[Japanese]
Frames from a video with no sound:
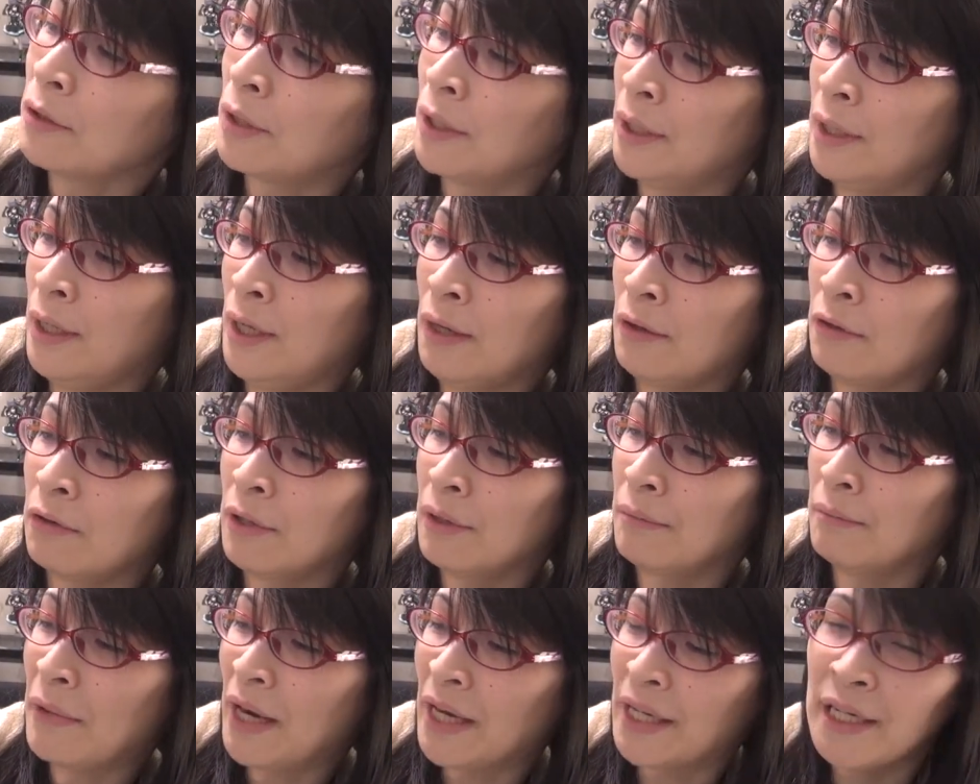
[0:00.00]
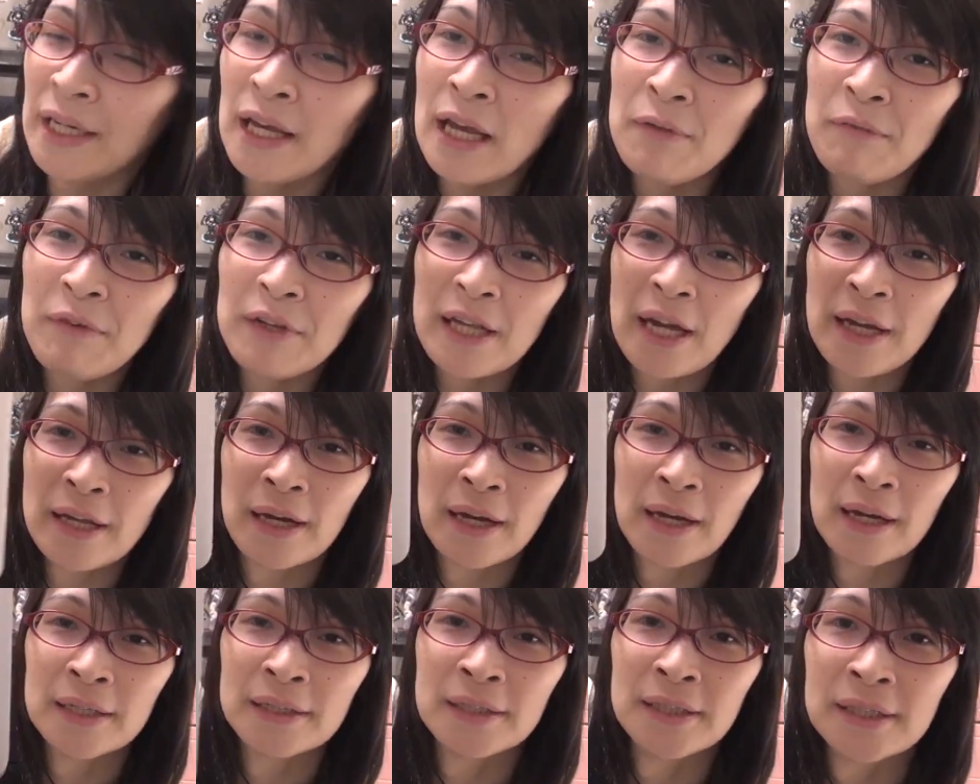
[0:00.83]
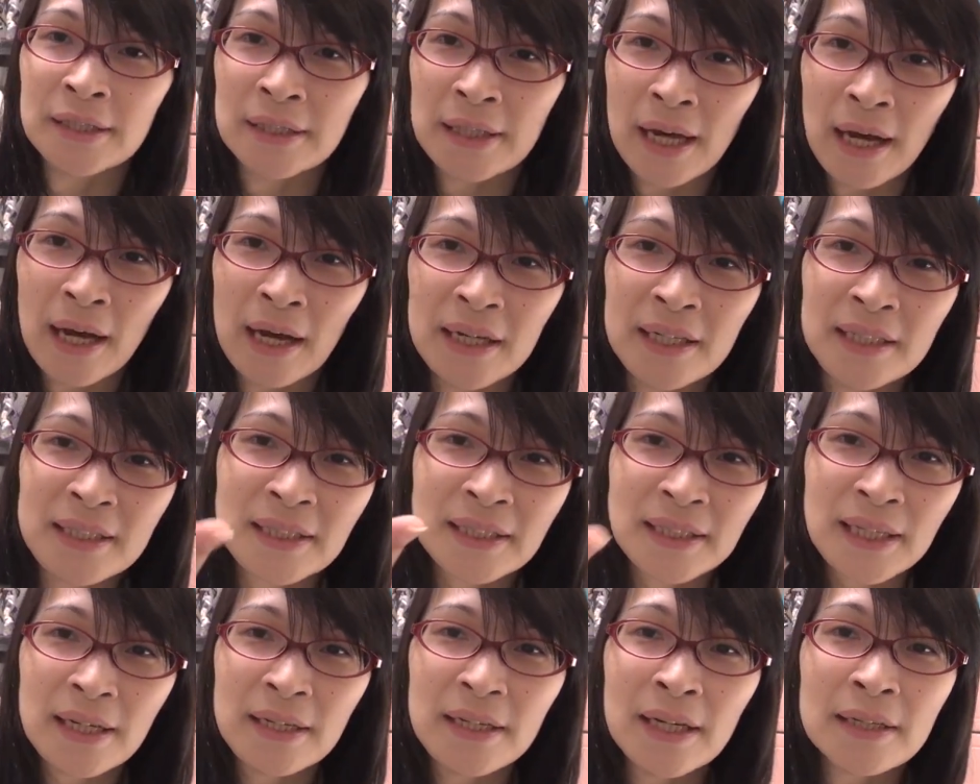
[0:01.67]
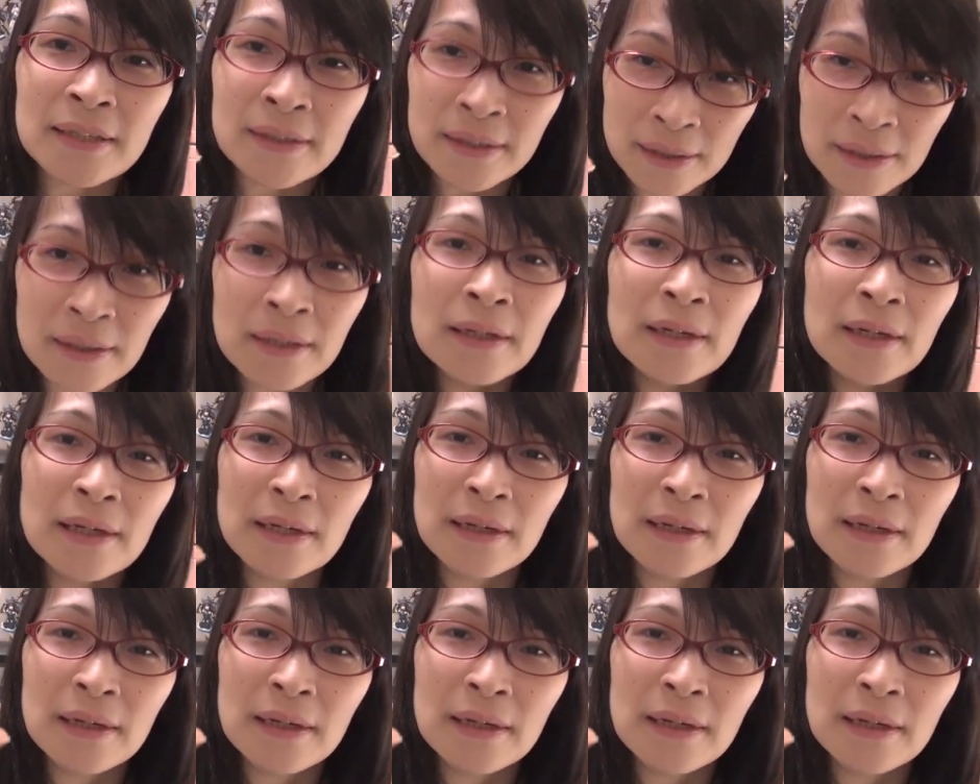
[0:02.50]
のかなこれ蒔絵みたいな感じでさ貼り付けるやつ